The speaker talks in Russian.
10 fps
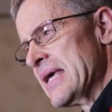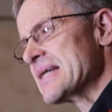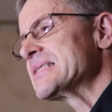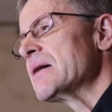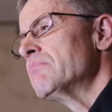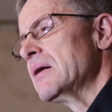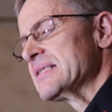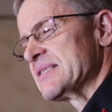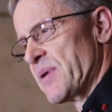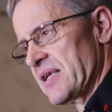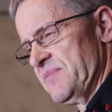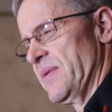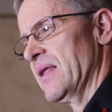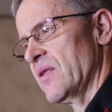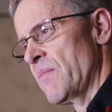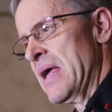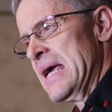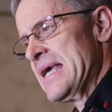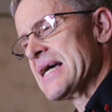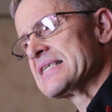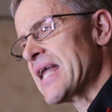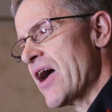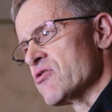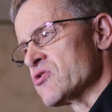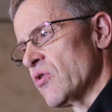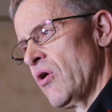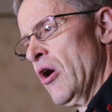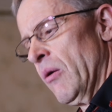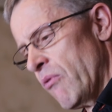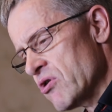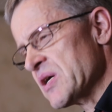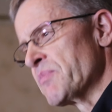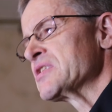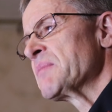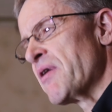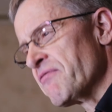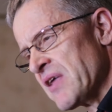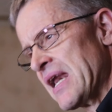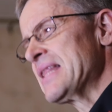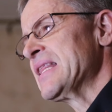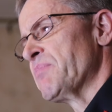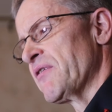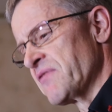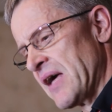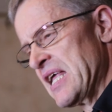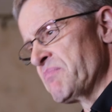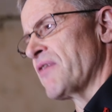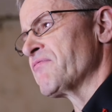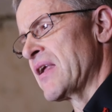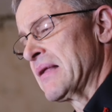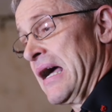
Я сам был спортсменом. И я знаю, что можно просто повторить и повторить, повторить,